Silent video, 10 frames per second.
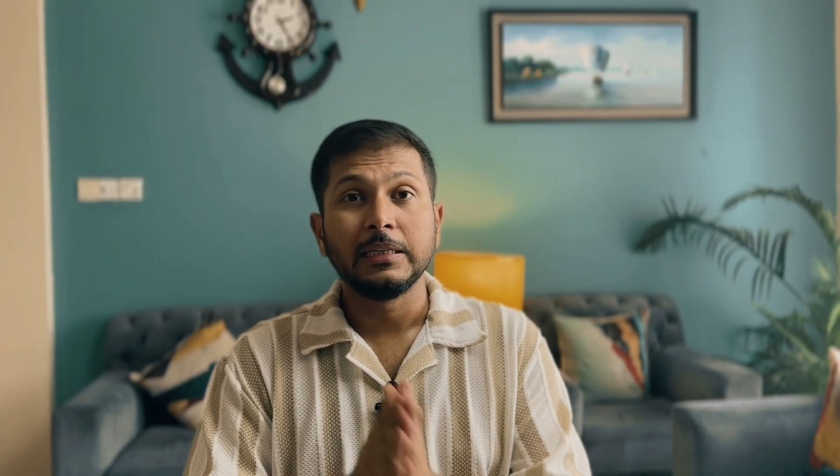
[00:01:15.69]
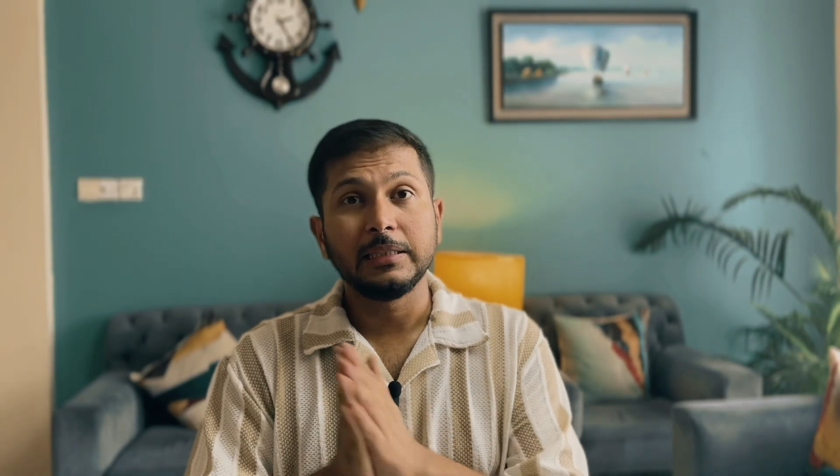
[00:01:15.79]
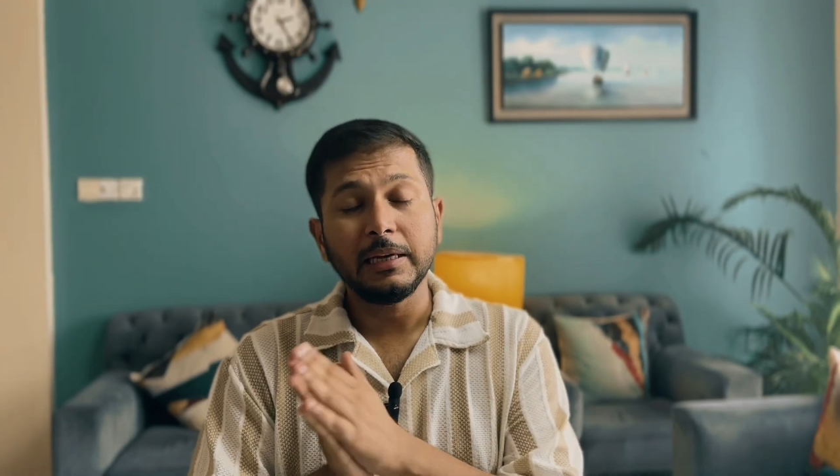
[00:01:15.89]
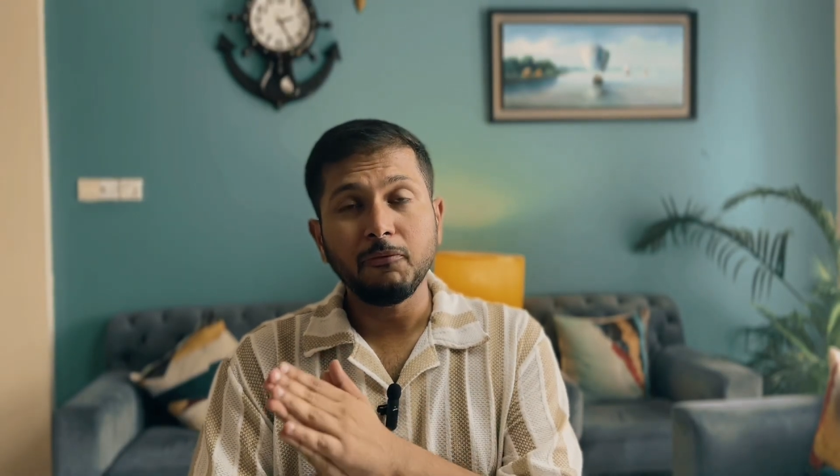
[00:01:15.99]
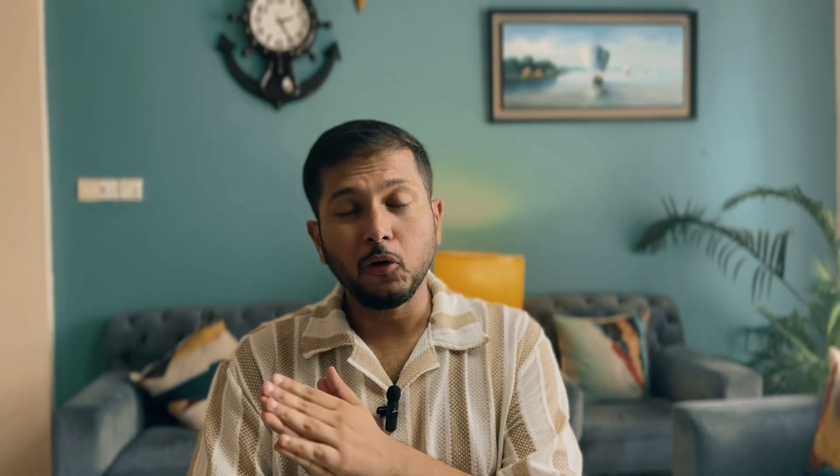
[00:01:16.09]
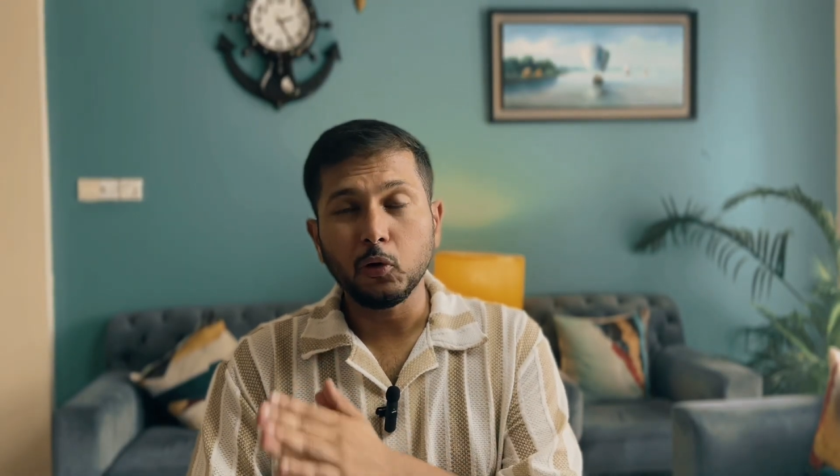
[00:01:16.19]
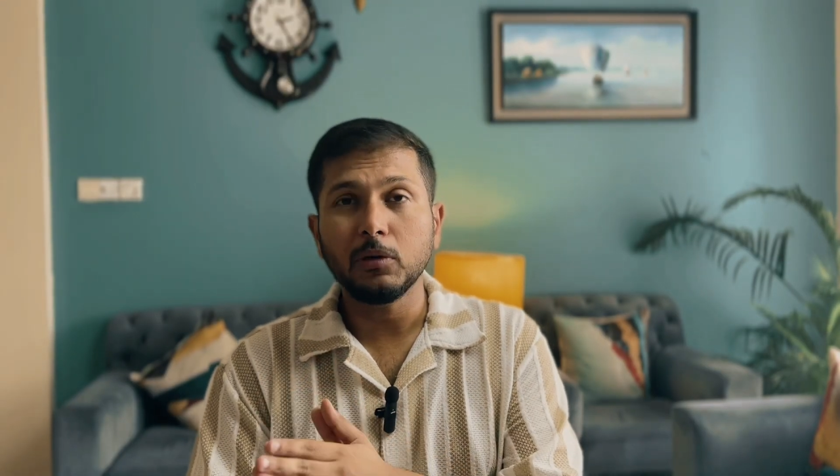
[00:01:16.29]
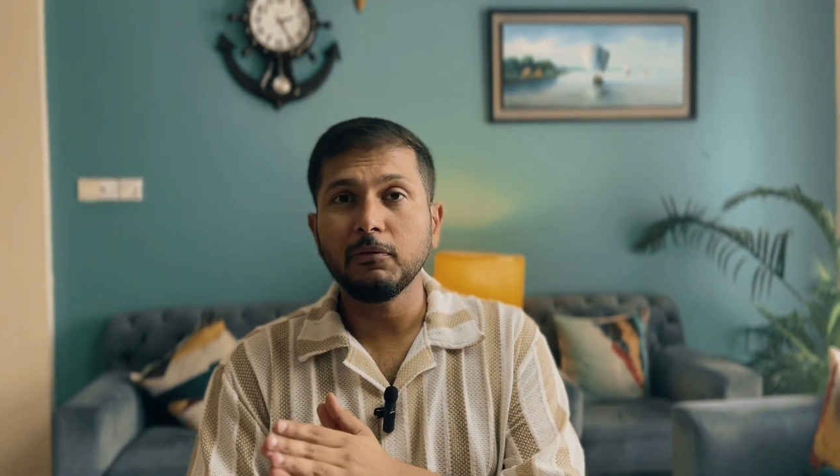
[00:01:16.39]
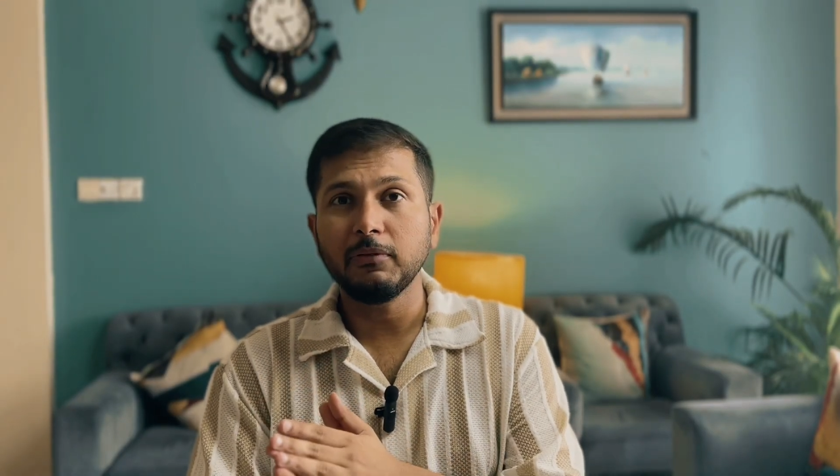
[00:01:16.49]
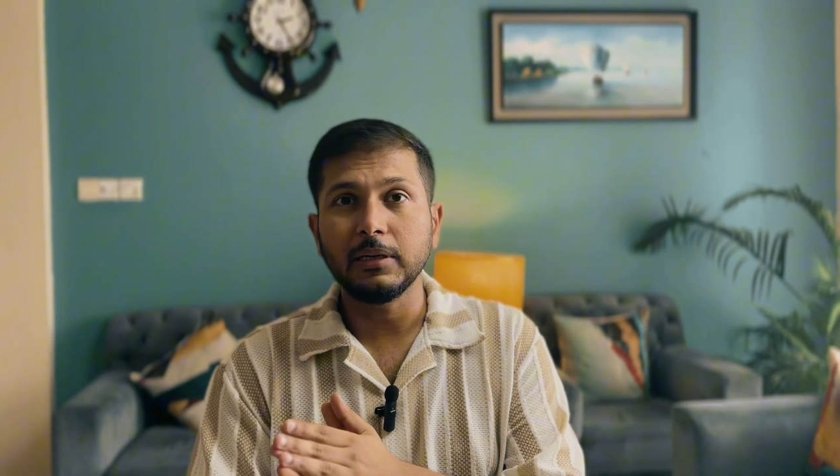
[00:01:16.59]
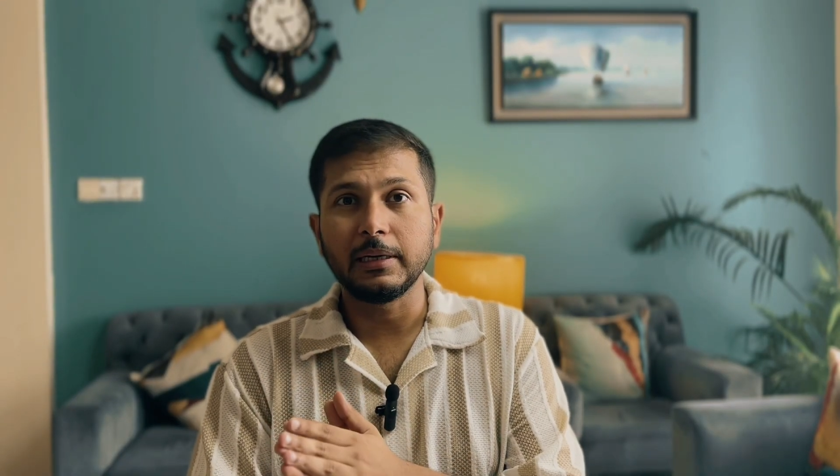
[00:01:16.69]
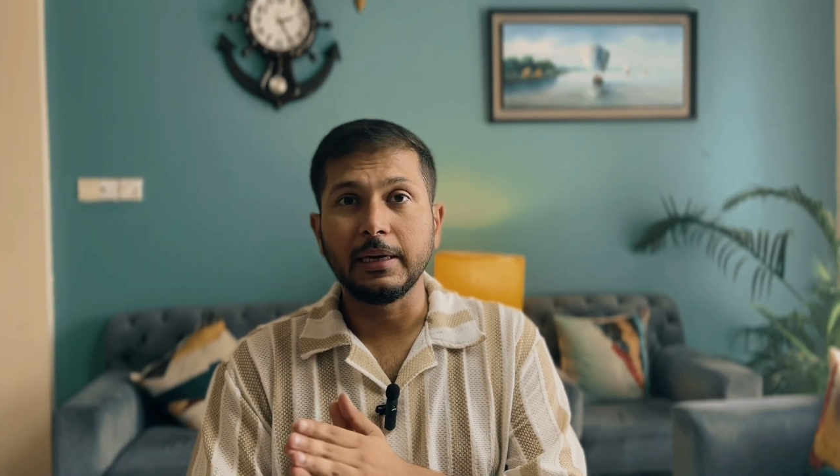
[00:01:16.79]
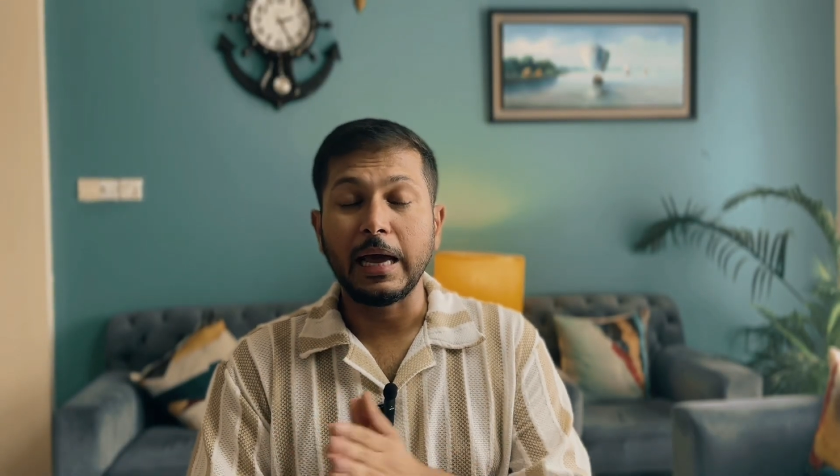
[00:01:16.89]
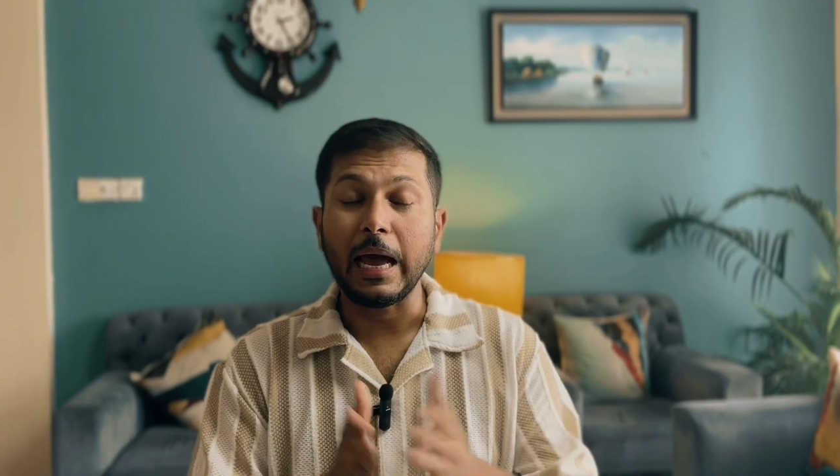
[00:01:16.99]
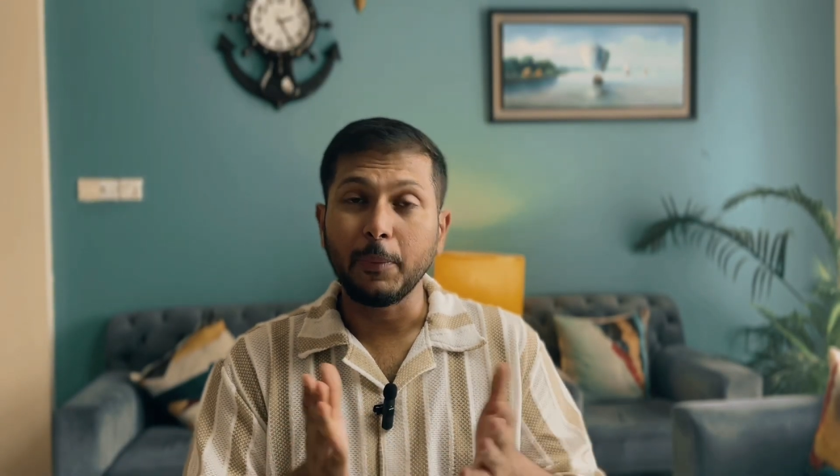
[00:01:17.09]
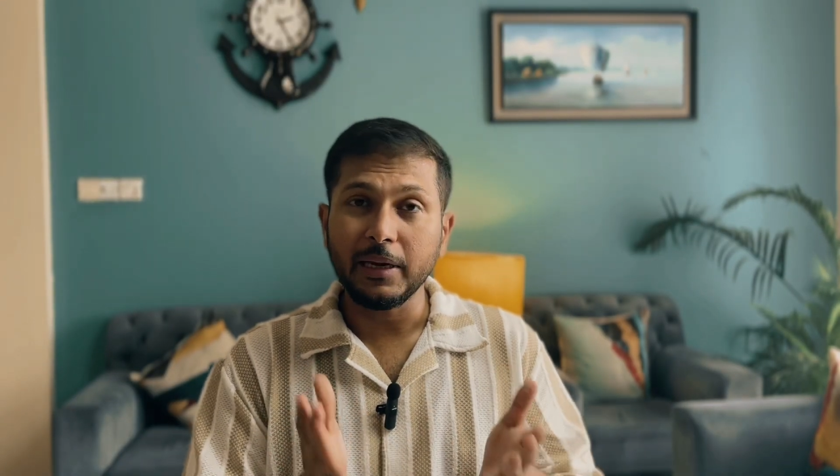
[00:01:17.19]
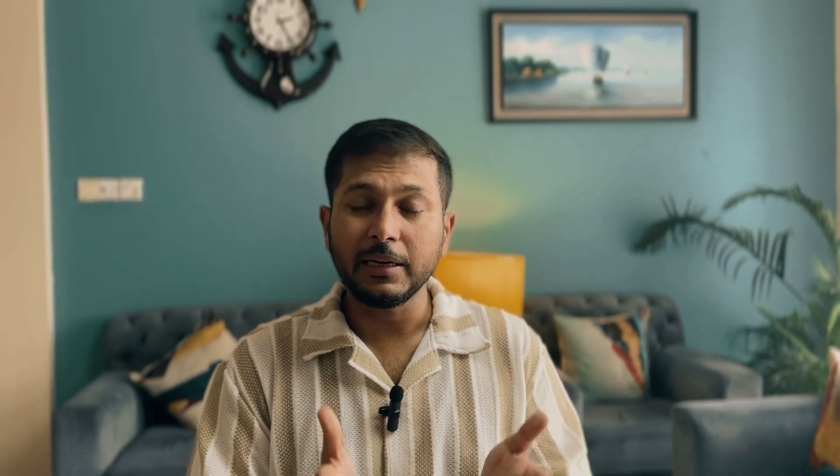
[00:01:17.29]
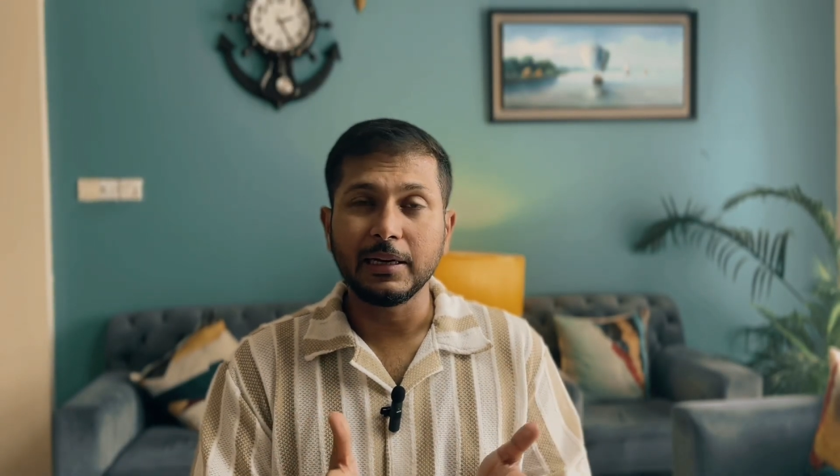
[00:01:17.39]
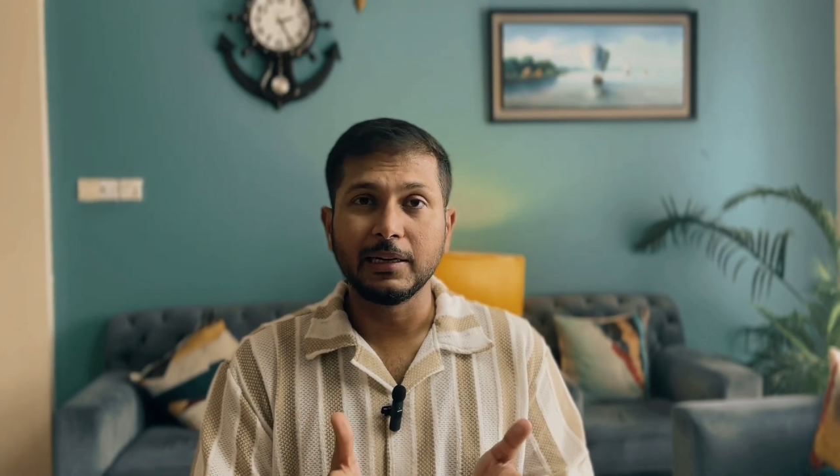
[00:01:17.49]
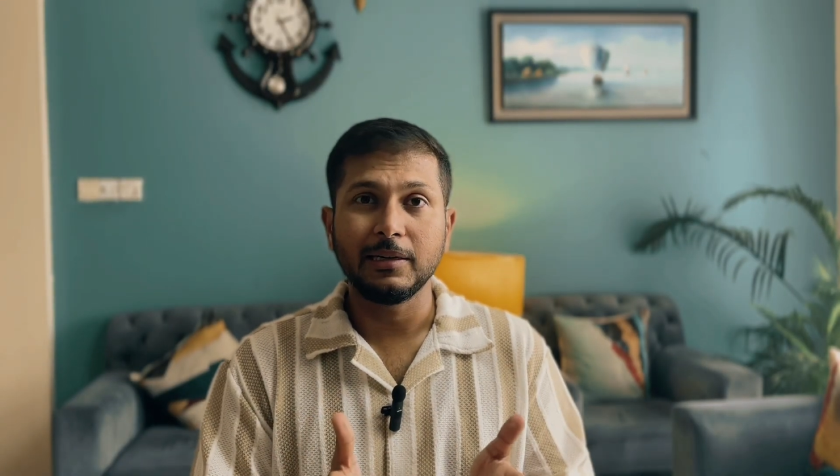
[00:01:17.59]
সেই ফটোগ্রাফারকে
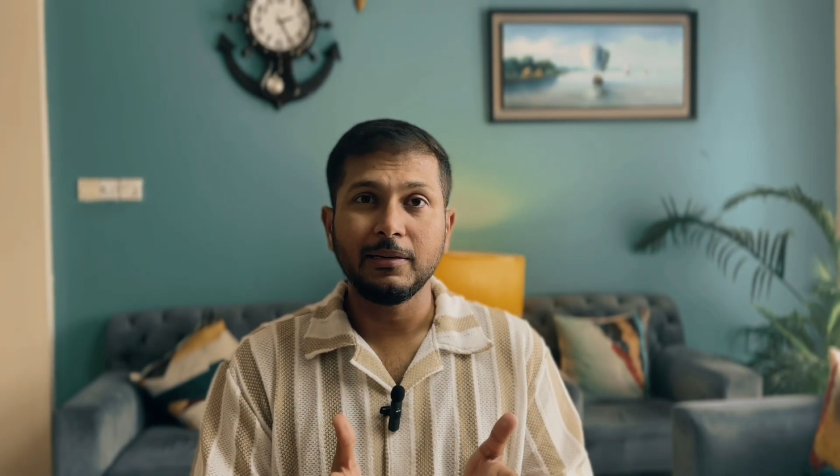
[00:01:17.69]
আমেরিকার